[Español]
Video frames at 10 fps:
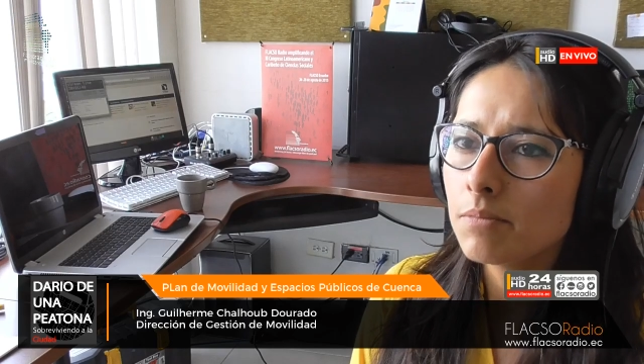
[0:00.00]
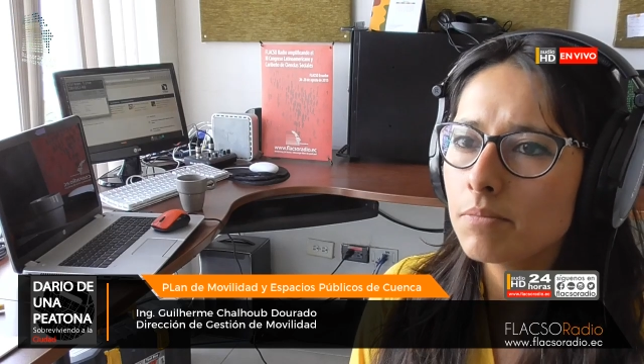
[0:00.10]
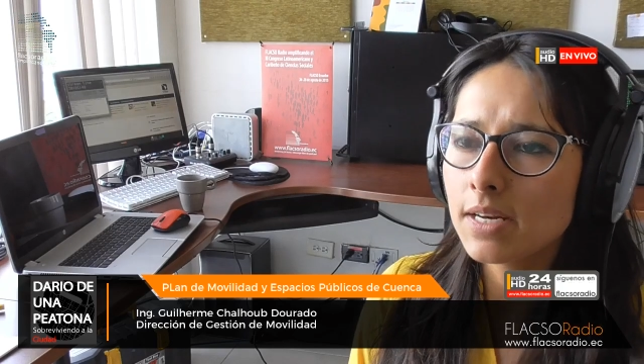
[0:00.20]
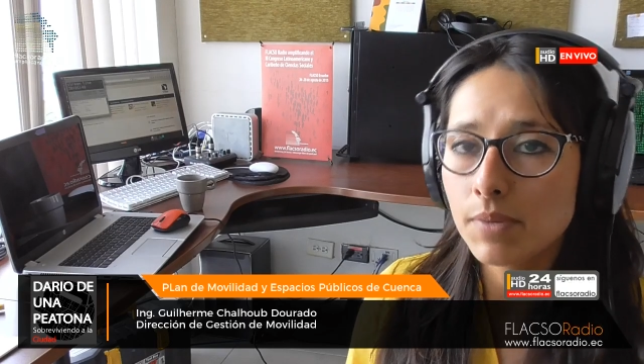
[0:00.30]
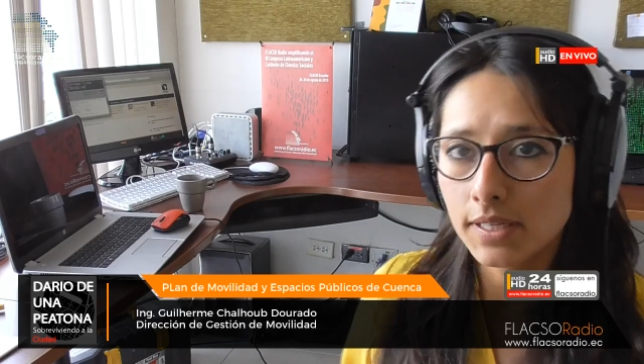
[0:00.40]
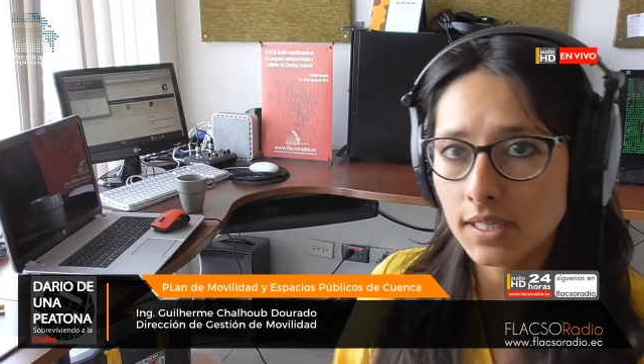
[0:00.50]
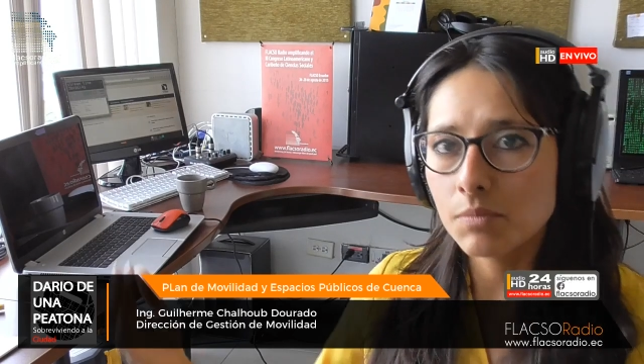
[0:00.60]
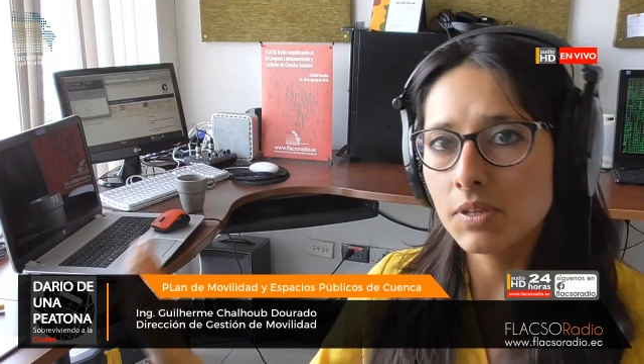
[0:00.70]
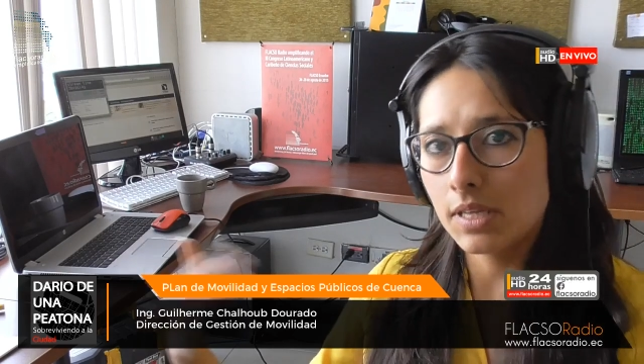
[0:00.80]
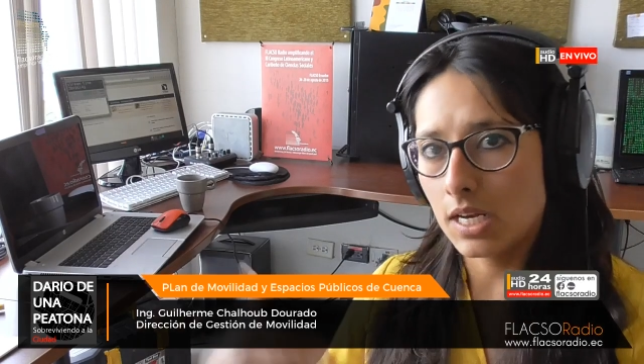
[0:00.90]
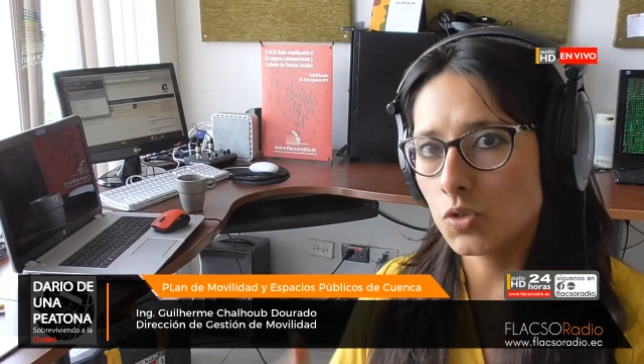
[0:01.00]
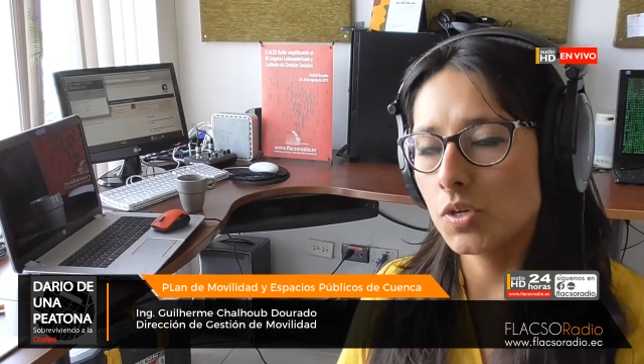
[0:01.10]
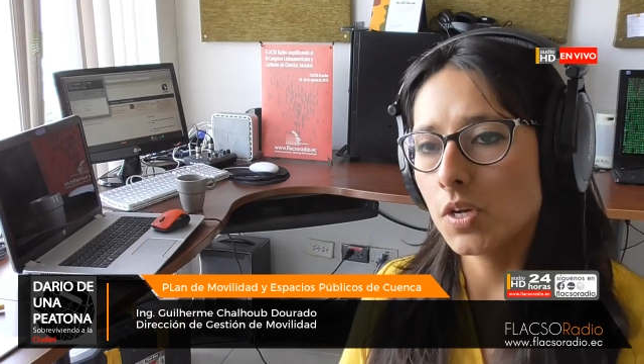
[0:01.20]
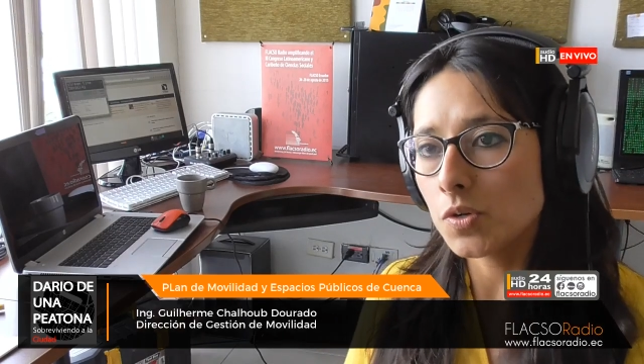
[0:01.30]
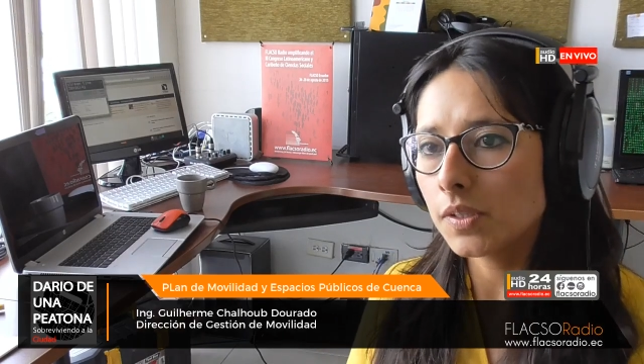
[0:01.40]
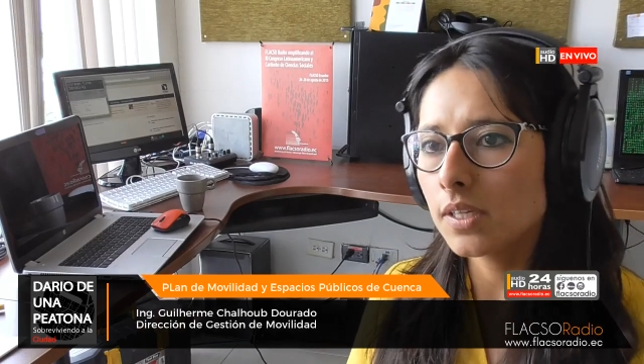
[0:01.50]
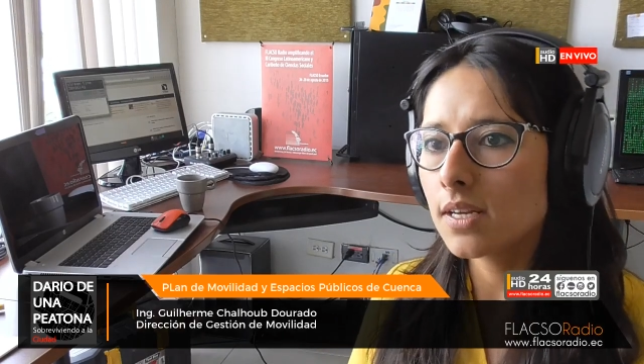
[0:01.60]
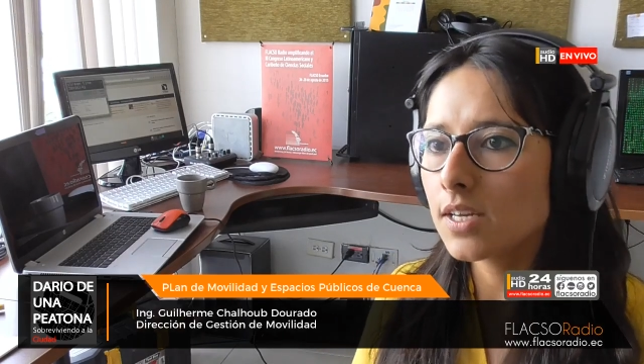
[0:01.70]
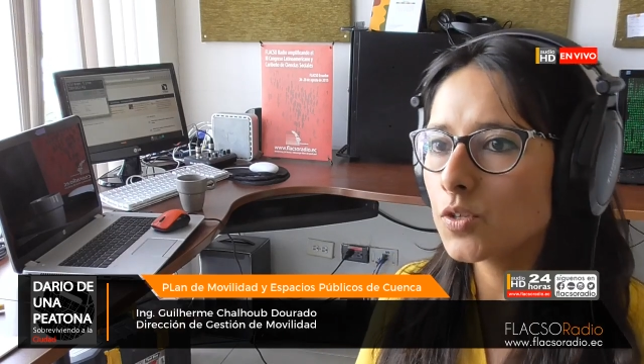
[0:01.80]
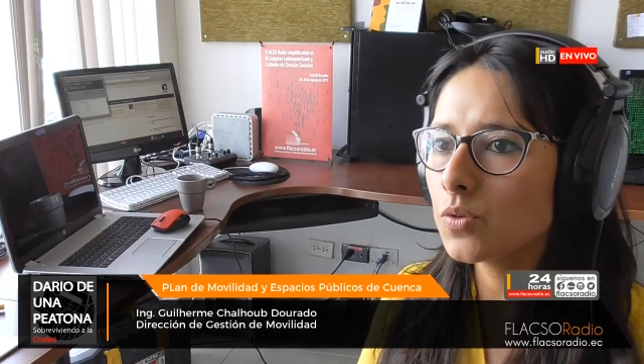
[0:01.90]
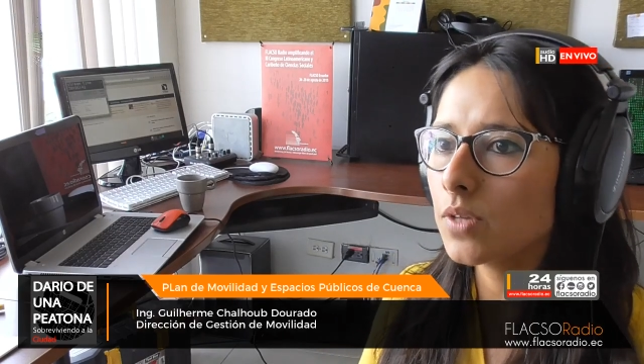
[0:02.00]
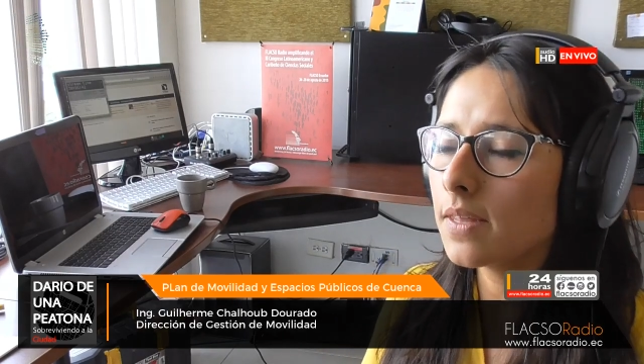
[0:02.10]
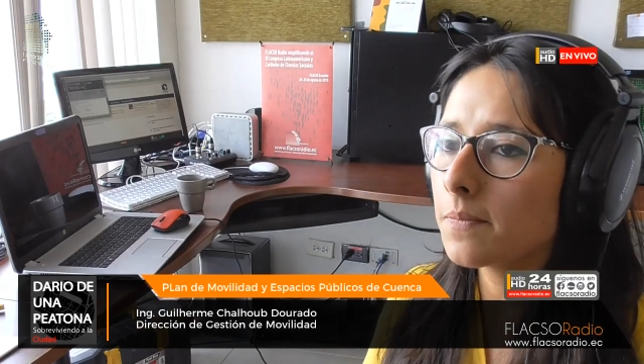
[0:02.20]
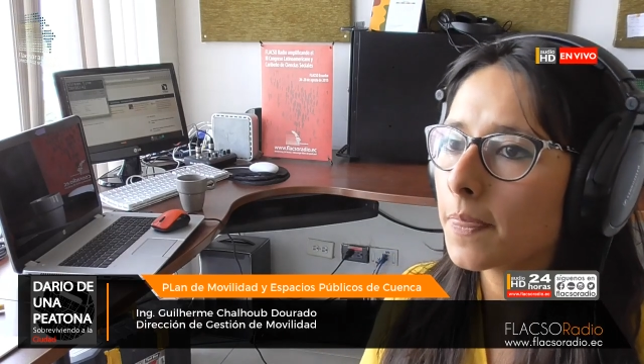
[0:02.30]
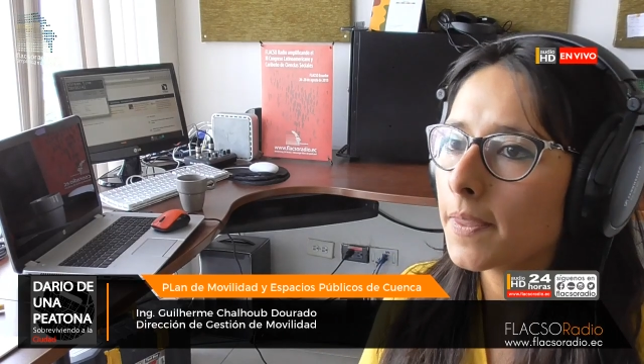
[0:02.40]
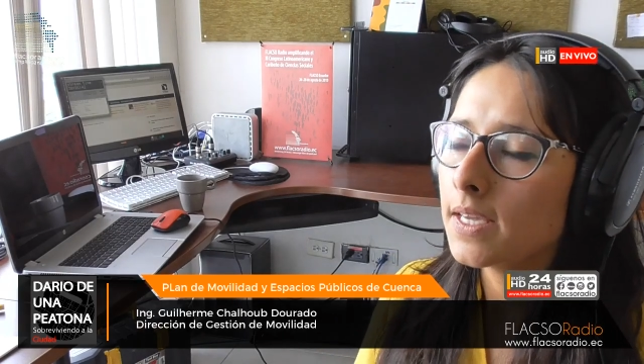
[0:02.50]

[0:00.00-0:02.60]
vienen prácticamente de la zona norte de la ciudad